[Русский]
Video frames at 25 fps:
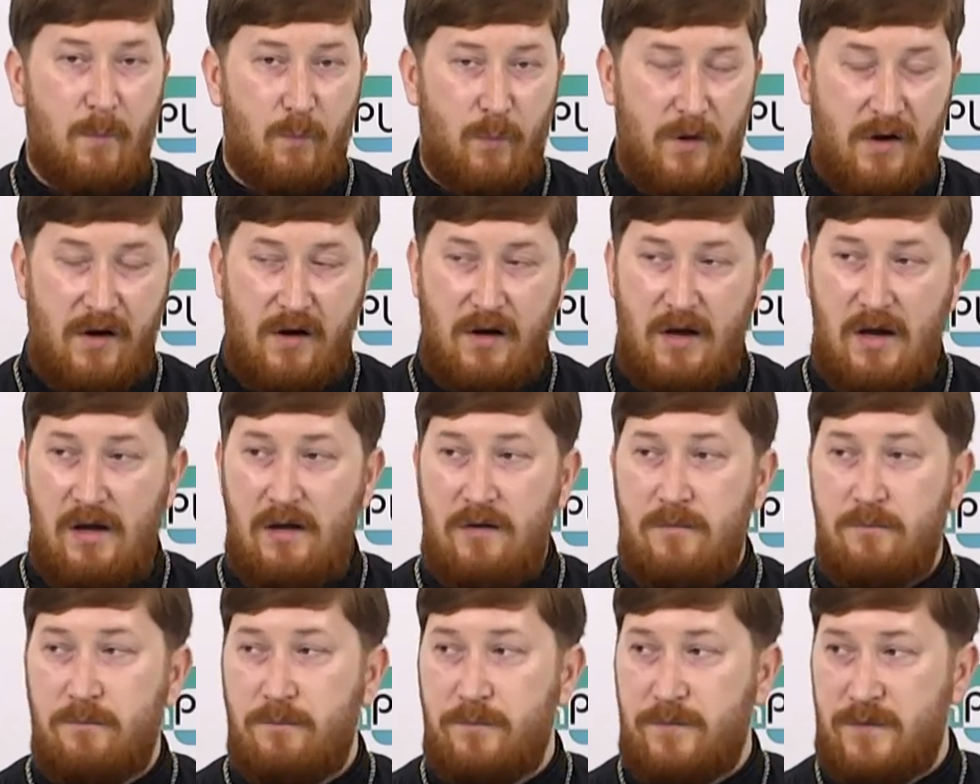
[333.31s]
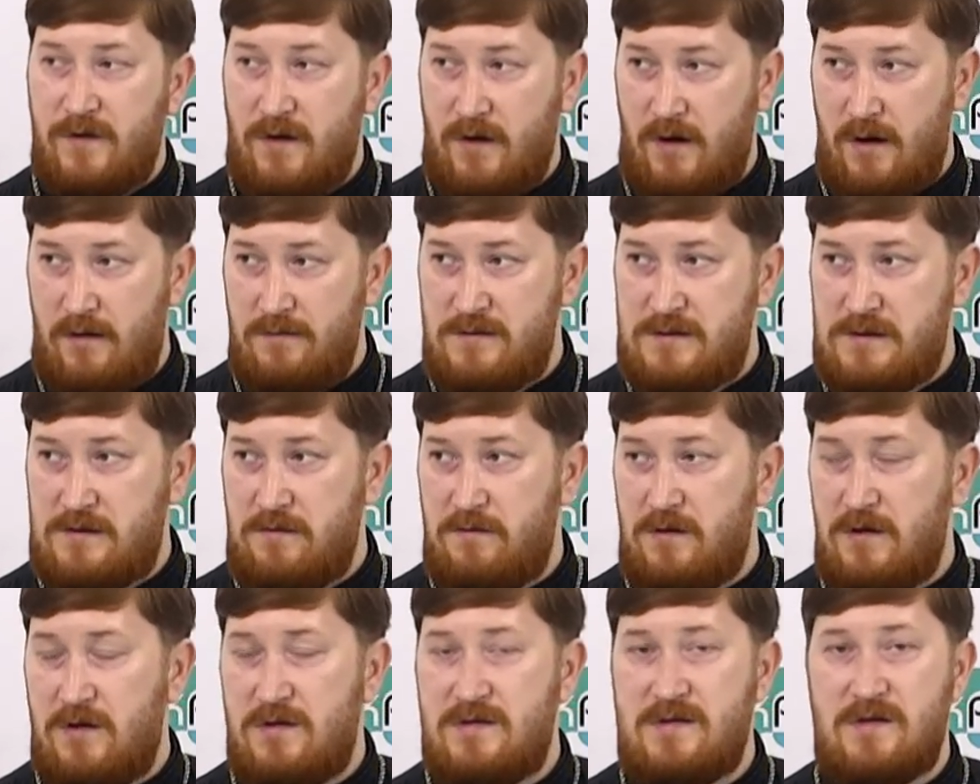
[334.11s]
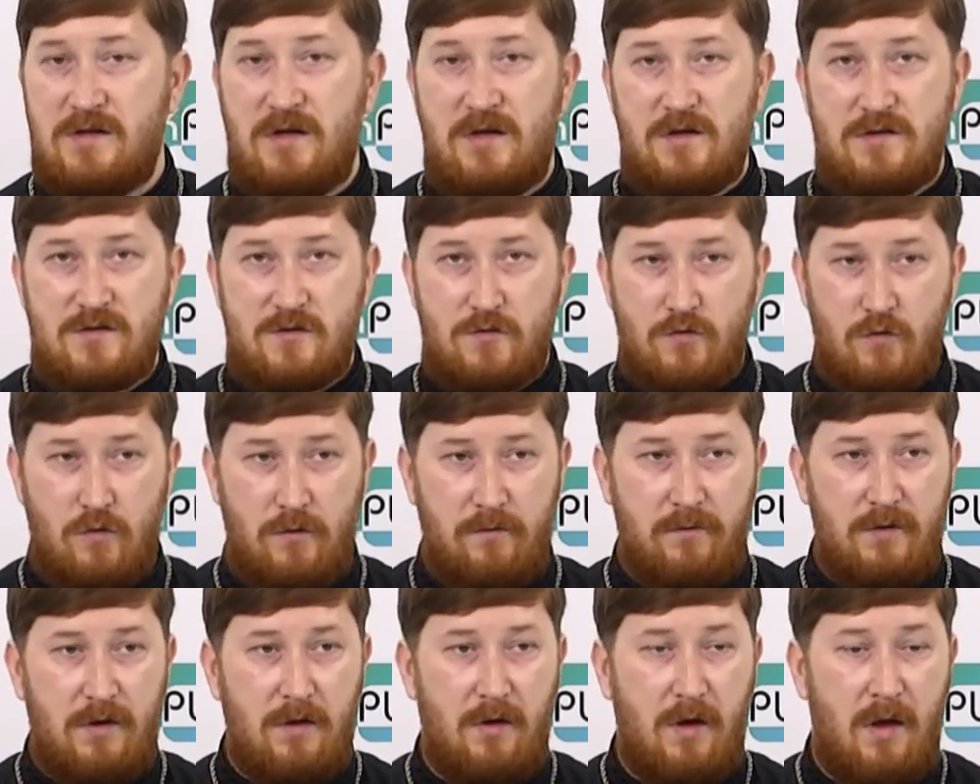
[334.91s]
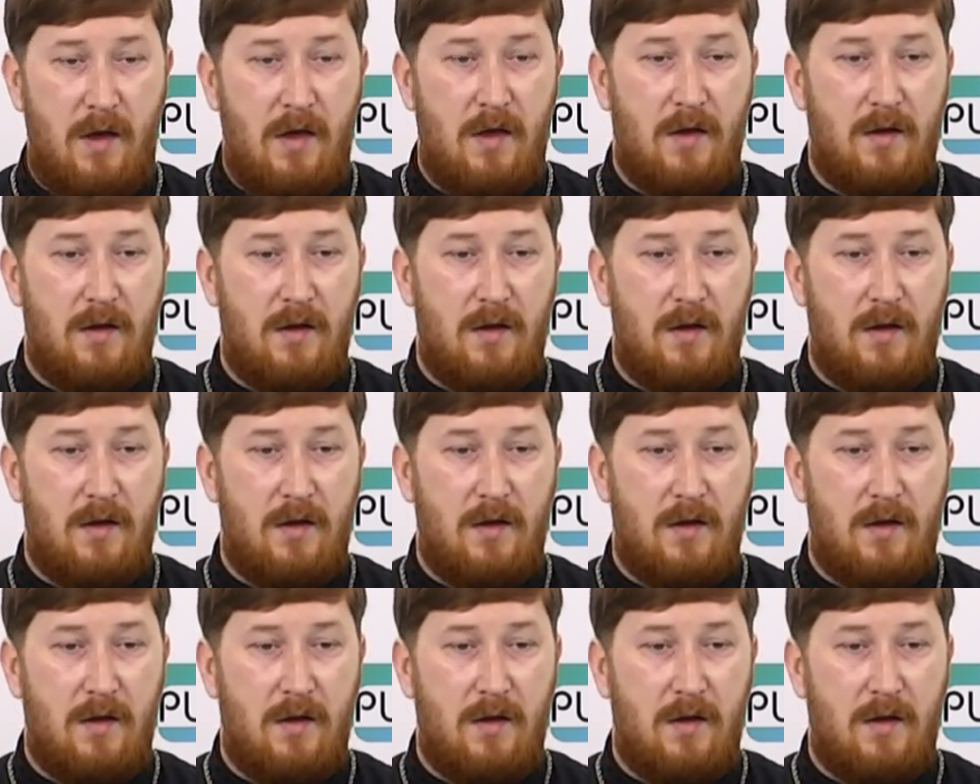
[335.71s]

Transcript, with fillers: мораль, нравственность на основе